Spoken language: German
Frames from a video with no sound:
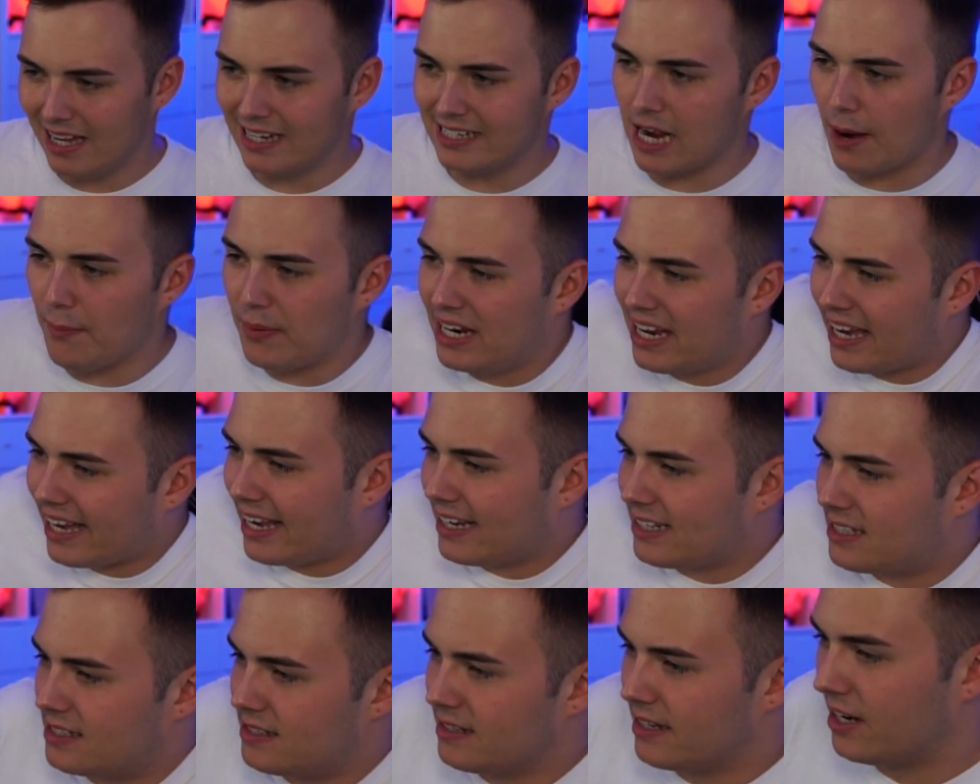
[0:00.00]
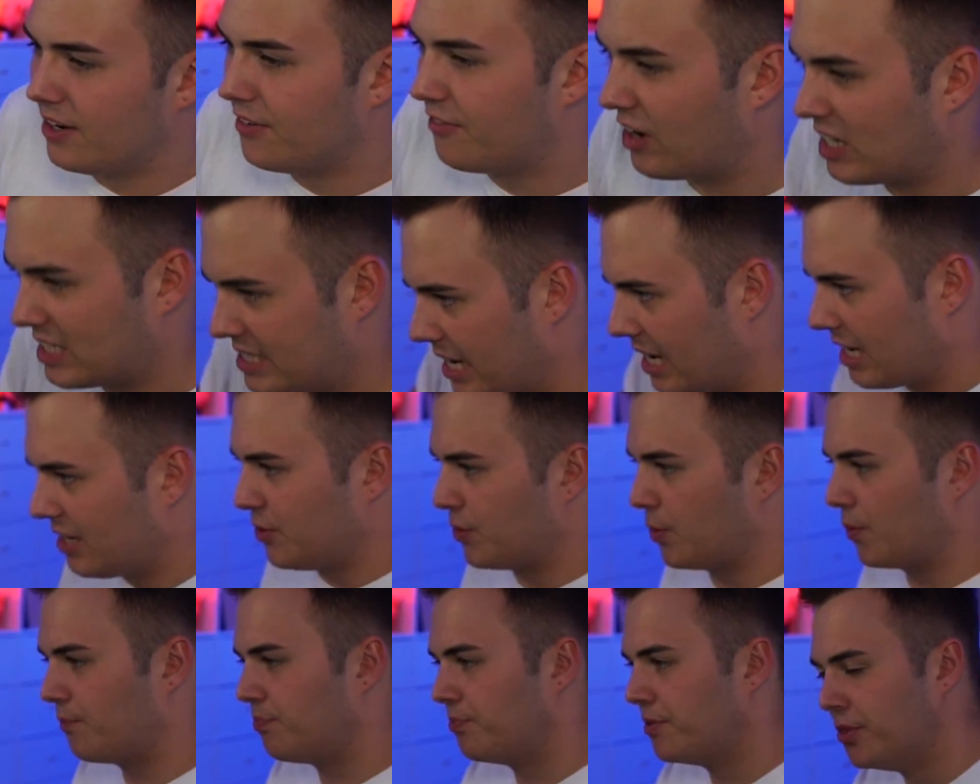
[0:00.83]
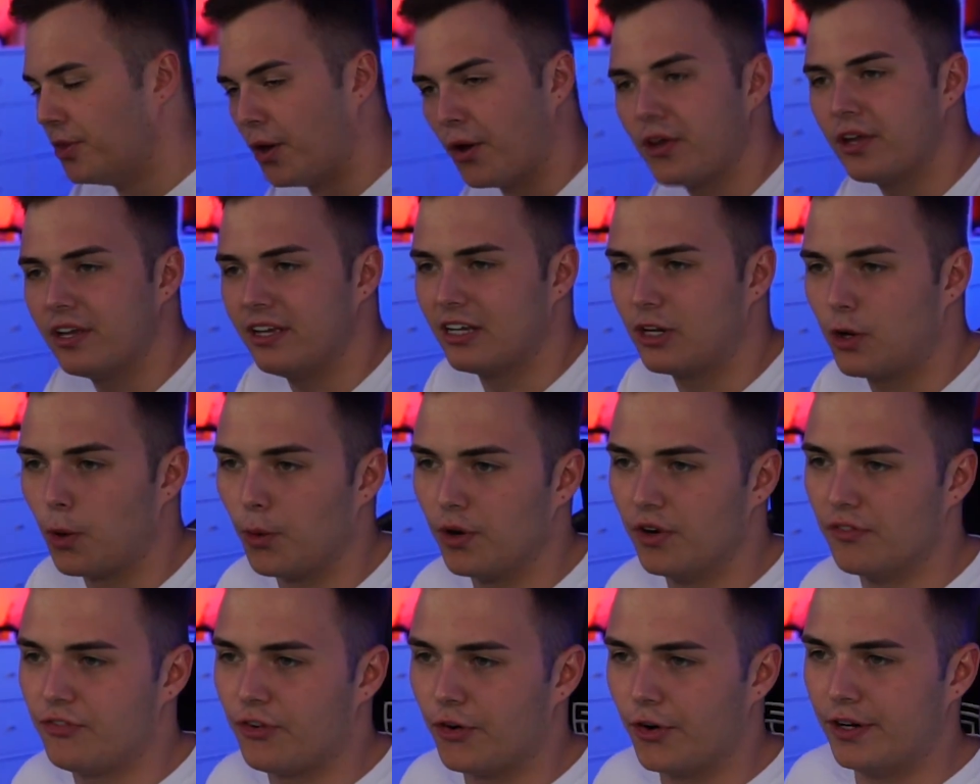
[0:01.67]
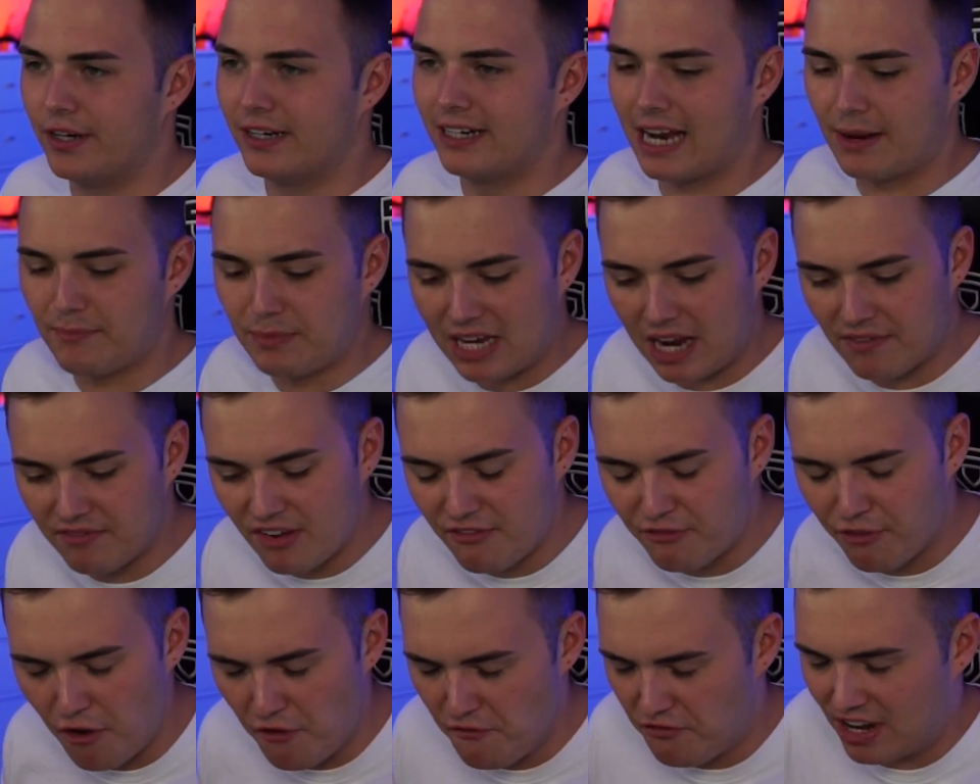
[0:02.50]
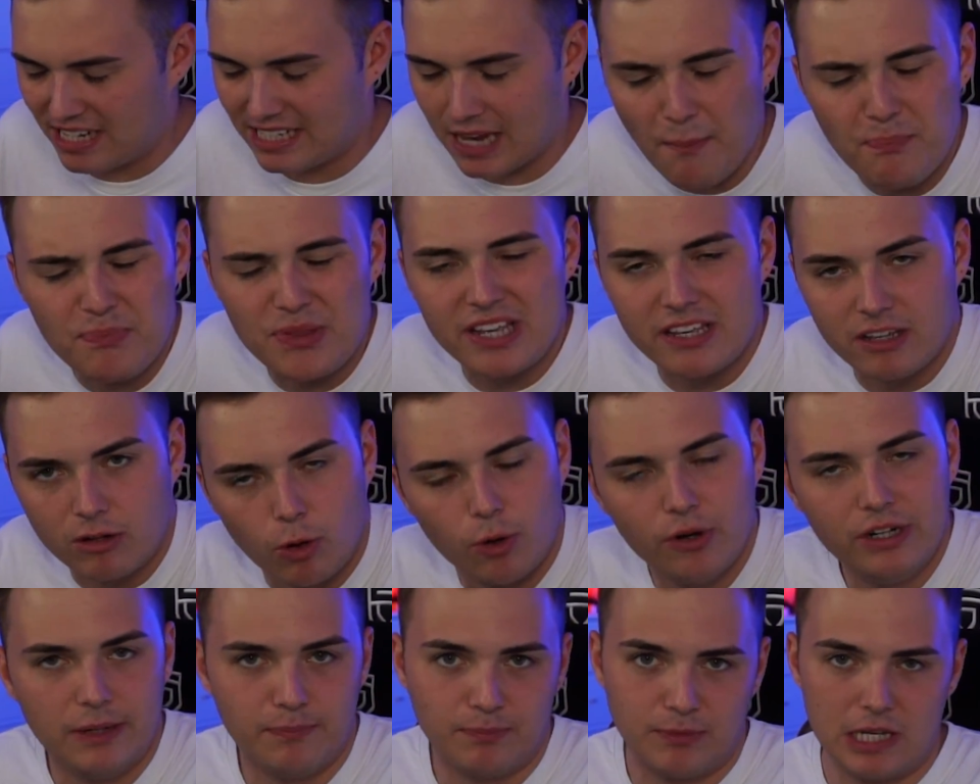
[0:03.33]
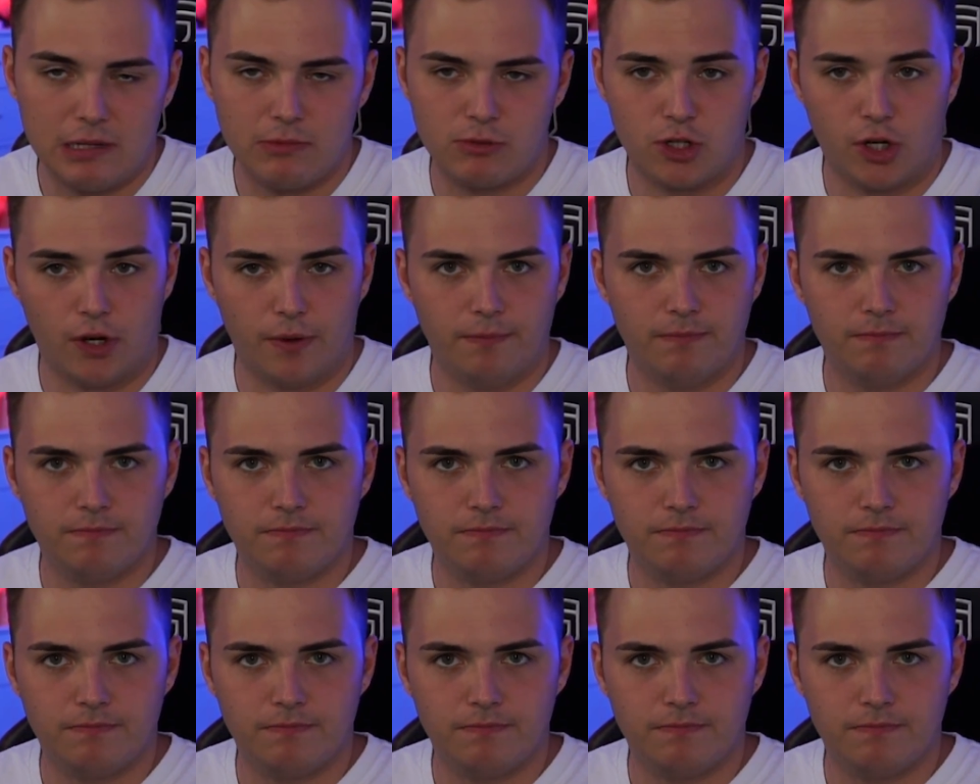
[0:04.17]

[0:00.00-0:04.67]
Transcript: Ich habe in der rechten Innenverteidigung eine neue Ikone, Freunde. Damit haben wir fünf verdammte Ikonen im Team schon.